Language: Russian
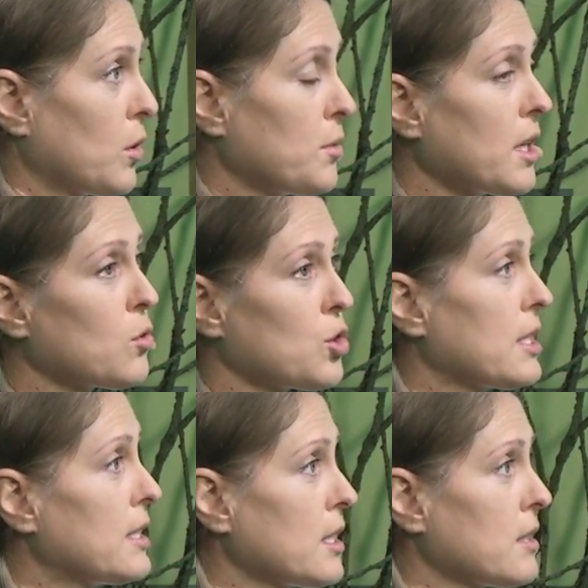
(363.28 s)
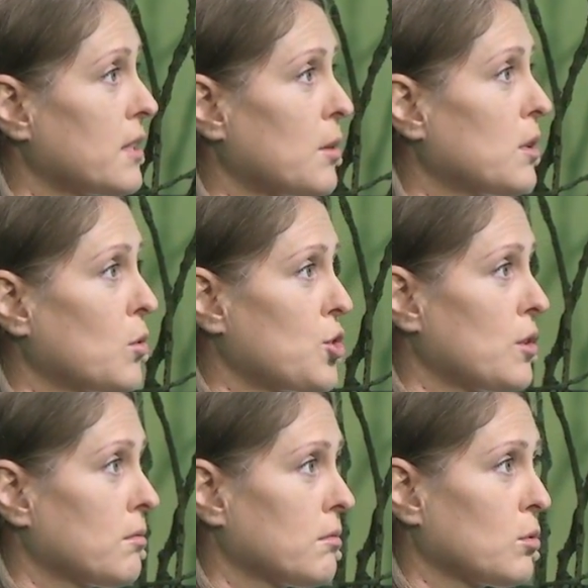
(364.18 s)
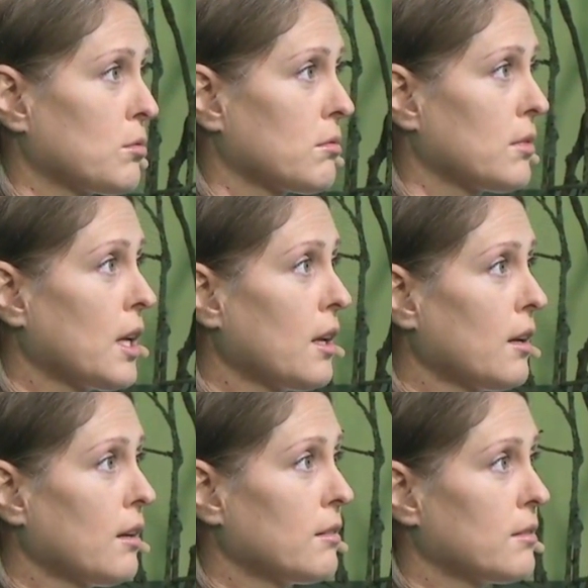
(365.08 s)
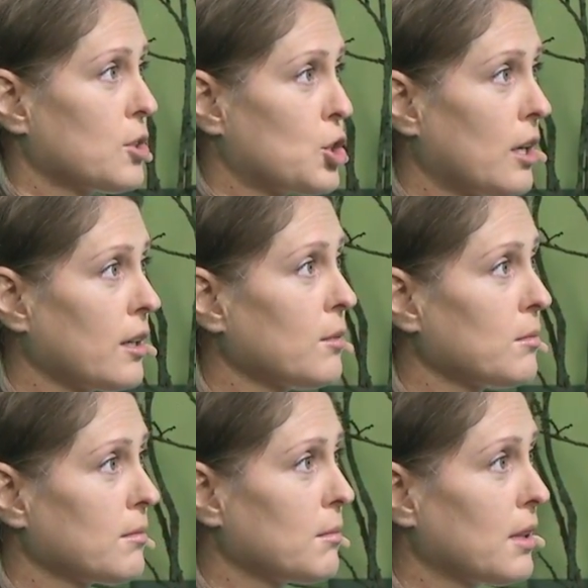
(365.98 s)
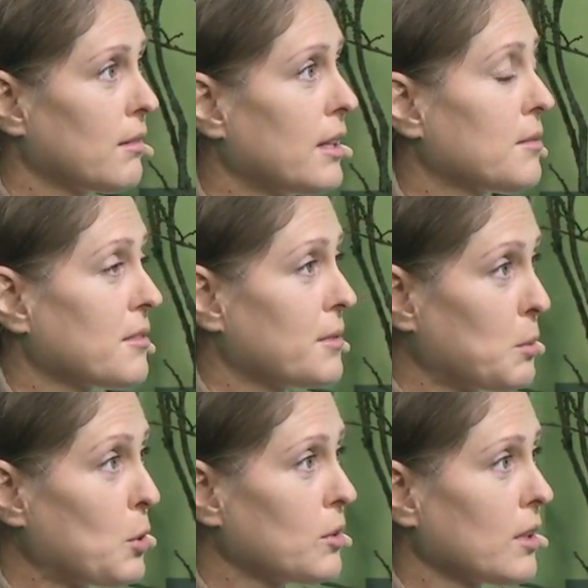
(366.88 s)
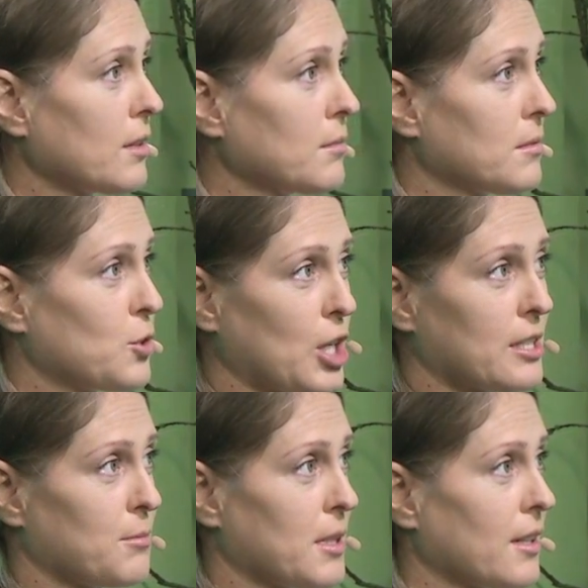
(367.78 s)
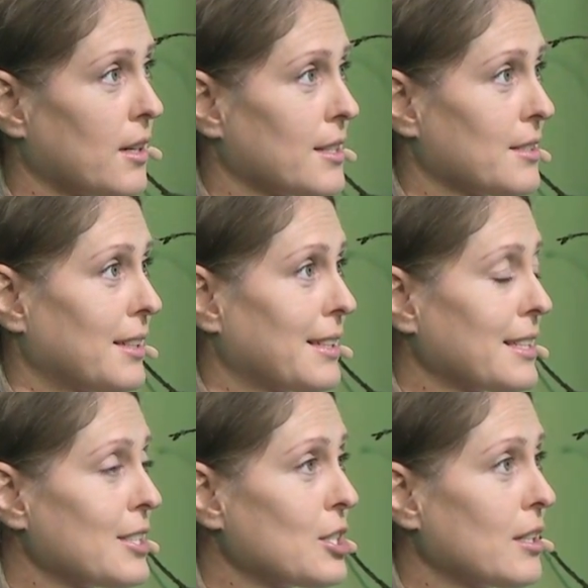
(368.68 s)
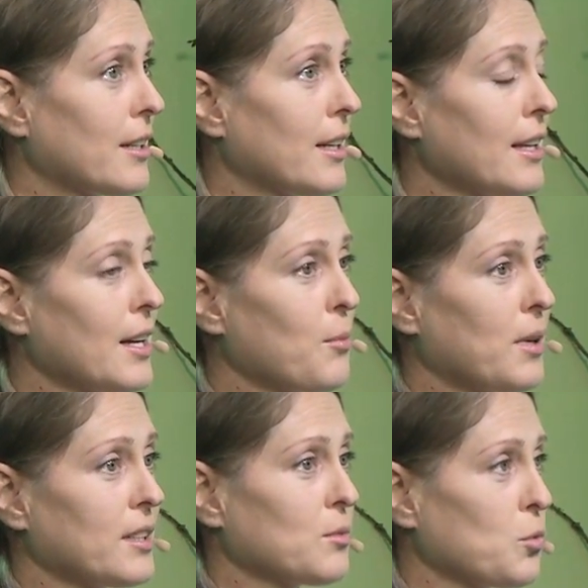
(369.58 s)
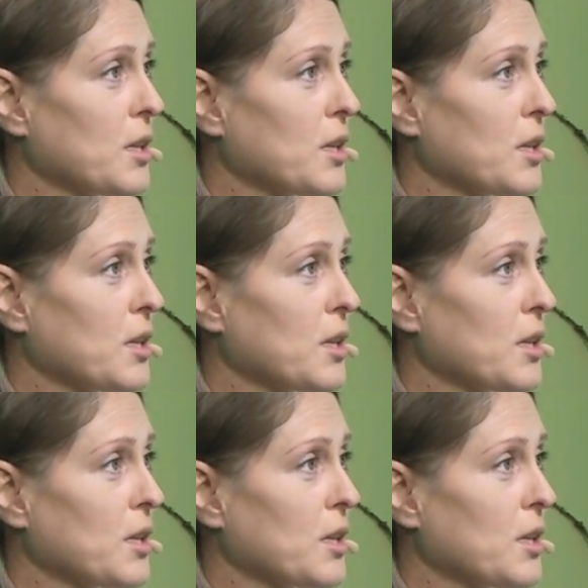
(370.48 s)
У меня уже с детства я была очень, ну, шальным, баловливым ребенком. Часто меня наказывали родители, поэтому у